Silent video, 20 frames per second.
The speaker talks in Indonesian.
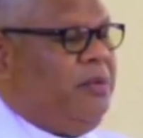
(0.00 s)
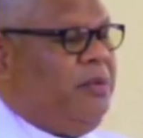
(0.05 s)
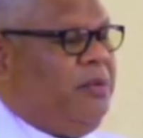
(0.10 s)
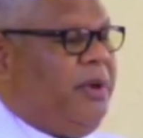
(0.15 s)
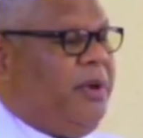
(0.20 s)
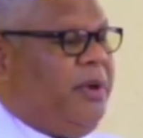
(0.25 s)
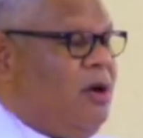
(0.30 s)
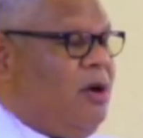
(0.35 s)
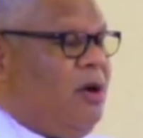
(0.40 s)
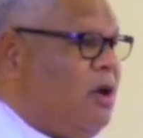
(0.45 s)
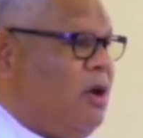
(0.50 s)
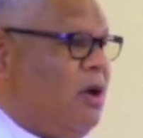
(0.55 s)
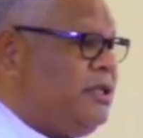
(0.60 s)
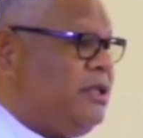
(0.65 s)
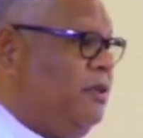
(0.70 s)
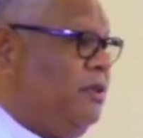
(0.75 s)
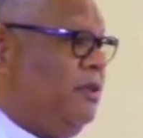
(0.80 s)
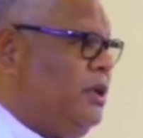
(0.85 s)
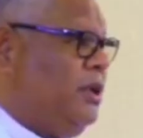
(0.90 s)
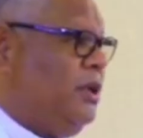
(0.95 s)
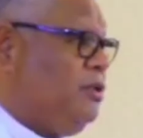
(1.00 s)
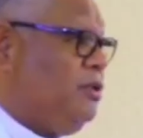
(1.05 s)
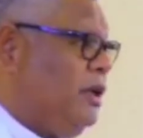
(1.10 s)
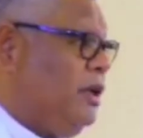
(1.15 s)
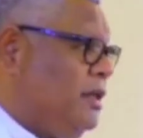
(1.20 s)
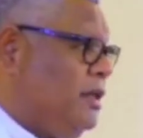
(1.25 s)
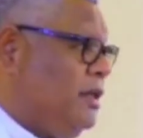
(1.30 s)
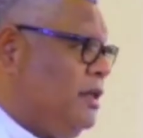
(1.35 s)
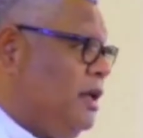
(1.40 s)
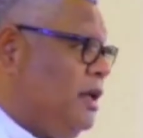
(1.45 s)
ni binga una wase
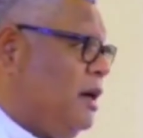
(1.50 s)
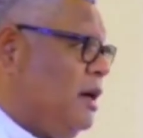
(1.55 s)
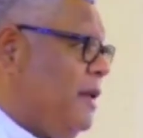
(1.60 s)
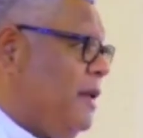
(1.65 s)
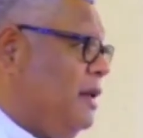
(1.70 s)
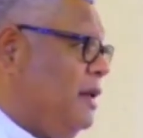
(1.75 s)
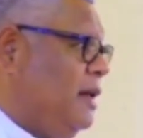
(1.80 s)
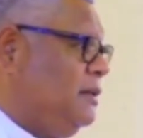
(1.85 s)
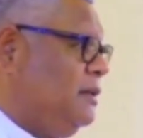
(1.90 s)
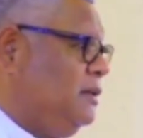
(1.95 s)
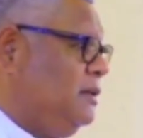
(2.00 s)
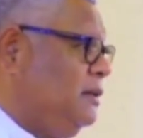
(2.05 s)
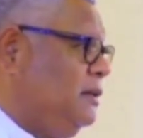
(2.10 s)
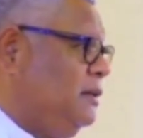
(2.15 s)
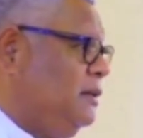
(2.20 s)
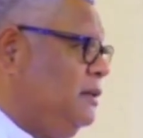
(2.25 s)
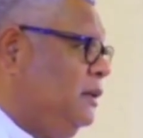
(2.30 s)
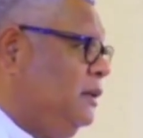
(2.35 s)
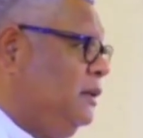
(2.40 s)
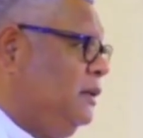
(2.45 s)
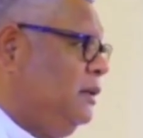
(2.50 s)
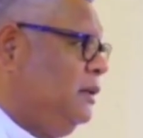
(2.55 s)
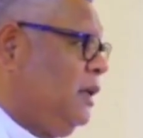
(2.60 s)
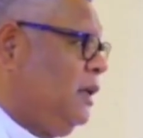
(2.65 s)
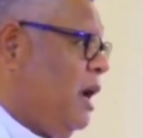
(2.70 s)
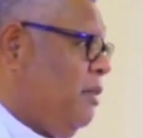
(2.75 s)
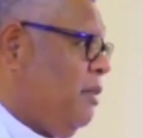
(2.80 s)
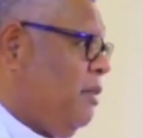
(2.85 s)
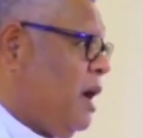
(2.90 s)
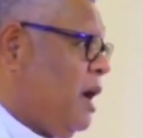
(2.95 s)
bitu tigin itin ka ba
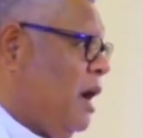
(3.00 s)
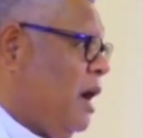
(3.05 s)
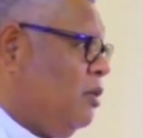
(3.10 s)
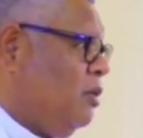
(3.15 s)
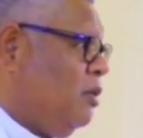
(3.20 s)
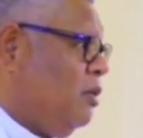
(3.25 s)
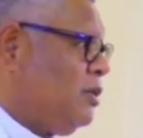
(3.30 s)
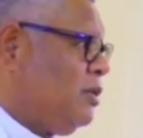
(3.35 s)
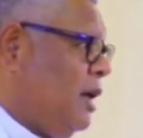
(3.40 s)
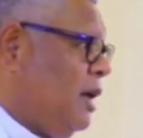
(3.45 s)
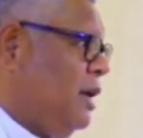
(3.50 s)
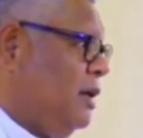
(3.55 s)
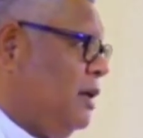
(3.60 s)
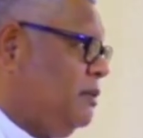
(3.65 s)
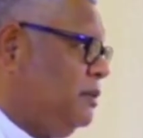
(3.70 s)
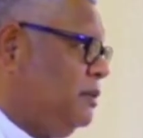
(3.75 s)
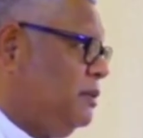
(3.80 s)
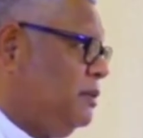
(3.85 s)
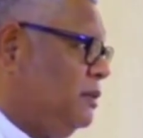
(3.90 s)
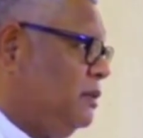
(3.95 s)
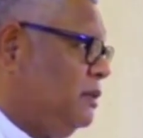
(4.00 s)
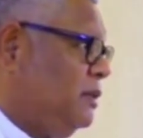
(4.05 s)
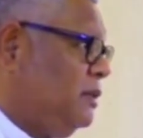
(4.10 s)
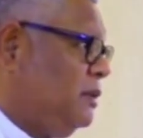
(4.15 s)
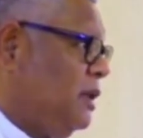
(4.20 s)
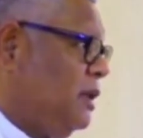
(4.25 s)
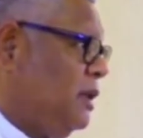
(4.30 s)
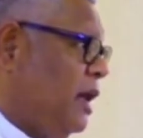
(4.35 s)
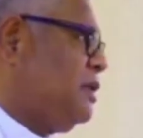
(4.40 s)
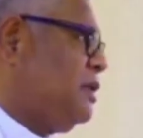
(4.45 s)
keba ka sa
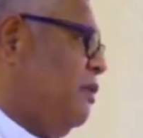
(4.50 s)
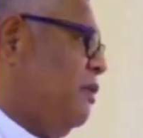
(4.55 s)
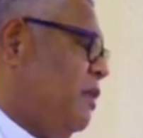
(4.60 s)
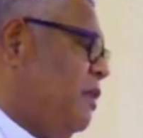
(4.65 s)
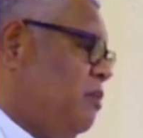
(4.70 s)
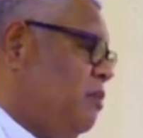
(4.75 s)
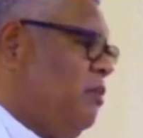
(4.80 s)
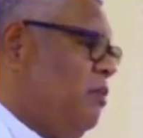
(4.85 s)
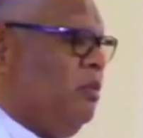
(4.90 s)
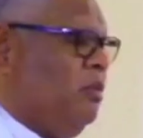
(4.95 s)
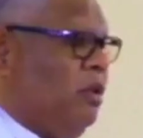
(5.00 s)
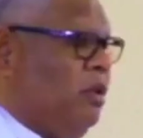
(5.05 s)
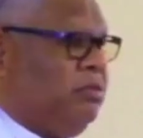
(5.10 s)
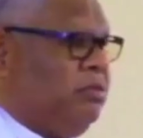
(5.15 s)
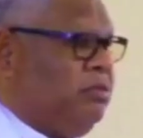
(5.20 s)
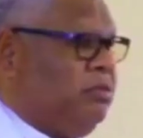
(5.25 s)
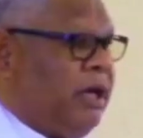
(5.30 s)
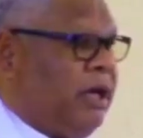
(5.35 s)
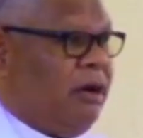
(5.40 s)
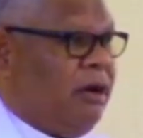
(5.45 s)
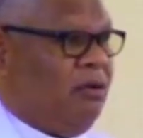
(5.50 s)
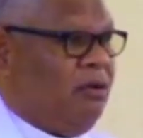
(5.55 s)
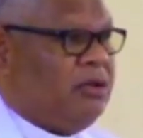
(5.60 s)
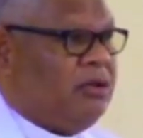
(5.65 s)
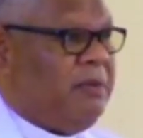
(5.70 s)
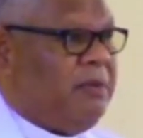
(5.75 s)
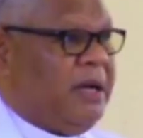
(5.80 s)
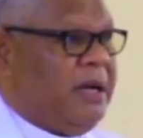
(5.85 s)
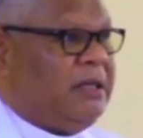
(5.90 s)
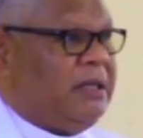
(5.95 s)
ersa baka malumulum
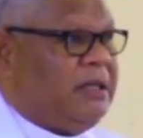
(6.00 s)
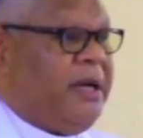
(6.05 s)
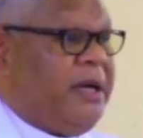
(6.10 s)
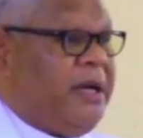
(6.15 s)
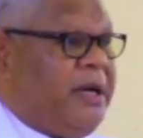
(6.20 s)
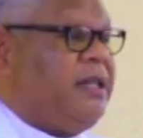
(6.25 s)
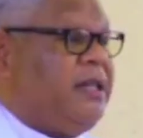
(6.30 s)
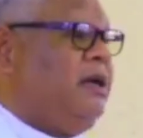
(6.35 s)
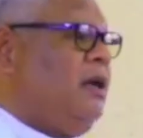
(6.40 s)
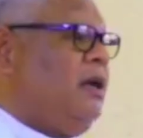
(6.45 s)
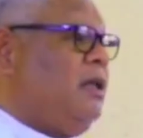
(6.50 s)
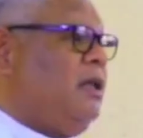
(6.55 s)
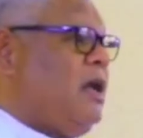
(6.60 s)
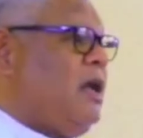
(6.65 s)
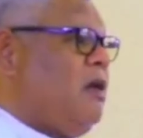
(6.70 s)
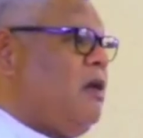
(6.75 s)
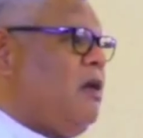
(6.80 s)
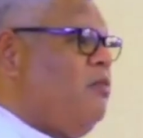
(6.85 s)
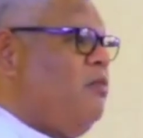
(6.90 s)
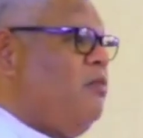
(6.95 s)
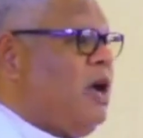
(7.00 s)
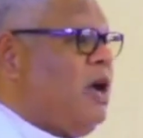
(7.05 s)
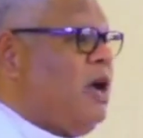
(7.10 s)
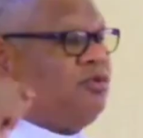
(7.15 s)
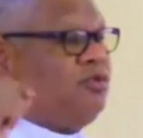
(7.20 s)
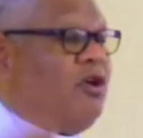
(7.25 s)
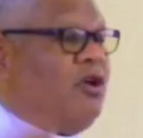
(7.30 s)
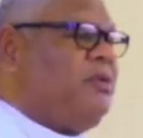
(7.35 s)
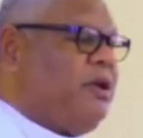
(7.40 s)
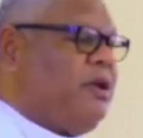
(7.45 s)
tagir nuk tamata wakam ni na
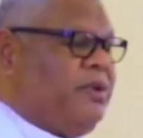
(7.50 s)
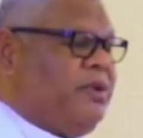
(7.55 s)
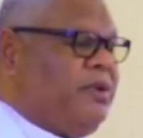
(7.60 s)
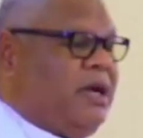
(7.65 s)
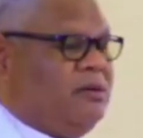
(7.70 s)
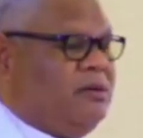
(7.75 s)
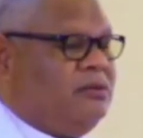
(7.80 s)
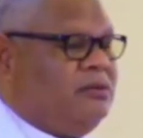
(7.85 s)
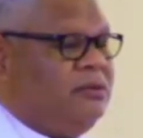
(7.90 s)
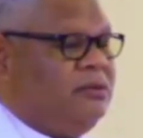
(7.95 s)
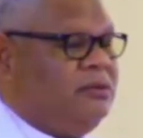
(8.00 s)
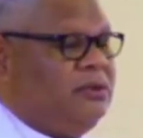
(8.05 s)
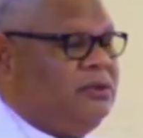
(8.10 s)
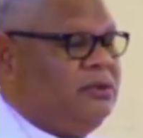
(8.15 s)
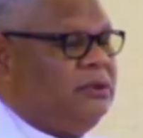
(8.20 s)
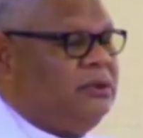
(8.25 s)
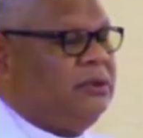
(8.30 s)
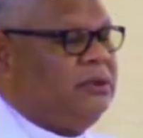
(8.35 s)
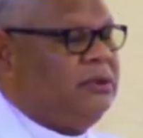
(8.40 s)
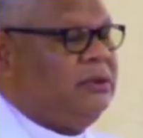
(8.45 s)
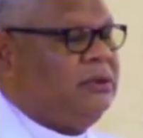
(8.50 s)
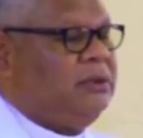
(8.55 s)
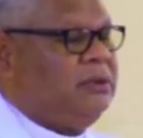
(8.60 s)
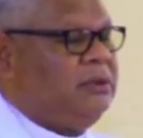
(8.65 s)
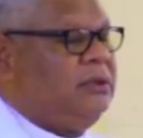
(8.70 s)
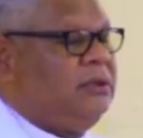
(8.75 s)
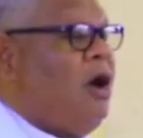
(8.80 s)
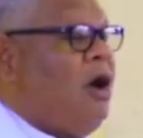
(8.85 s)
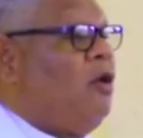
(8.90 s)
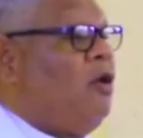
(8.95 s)
masu ngole mai
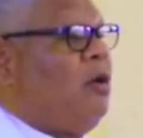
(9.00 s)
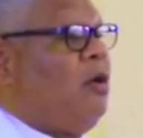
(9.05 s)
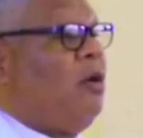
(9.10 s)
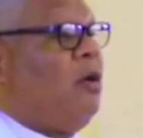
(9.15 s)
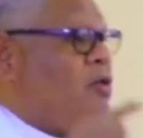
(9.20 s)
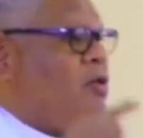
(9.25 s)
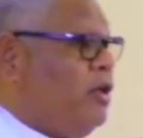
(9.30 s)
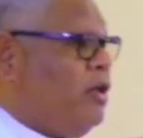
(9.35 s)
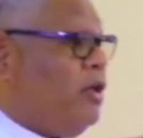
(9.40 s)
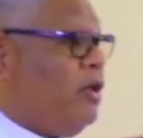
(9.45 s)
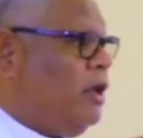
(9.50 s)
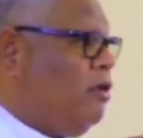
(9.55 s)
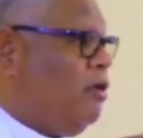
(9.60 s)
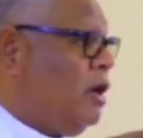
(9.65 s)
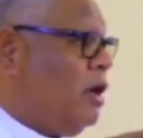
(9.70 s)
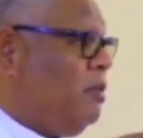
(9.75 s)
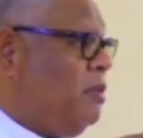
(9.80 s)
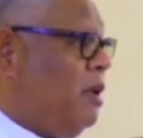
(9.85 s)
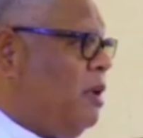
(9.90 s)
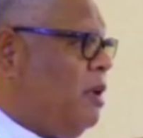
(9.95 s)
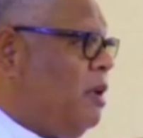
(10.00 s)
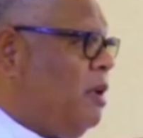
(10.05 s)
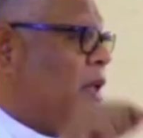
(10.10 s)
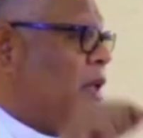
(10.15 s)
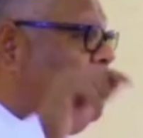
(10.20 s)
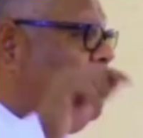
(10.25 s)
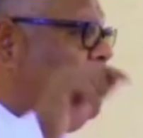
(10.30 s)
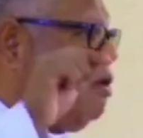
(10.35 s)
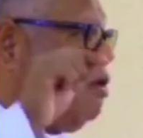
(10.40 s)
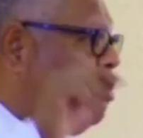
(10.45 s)
na bokota non
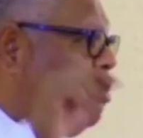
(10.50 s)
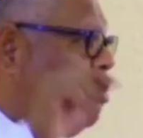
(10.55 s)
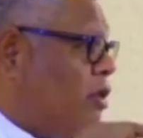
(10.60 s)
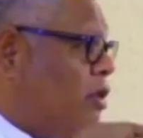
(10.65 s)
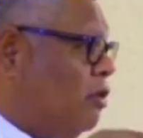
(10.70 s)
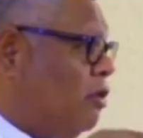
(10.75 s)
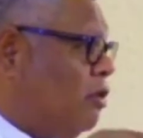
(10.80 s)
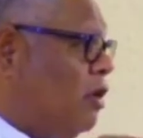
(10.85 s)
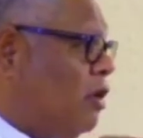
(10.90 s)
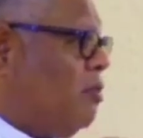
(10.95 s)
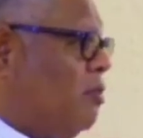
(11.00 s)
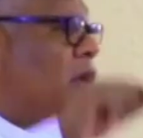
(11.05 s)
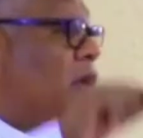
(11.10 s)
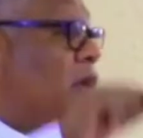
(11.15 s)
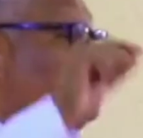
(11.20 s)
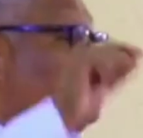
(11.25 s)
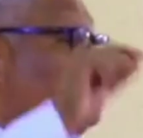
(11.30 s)
ribalbal na rongota non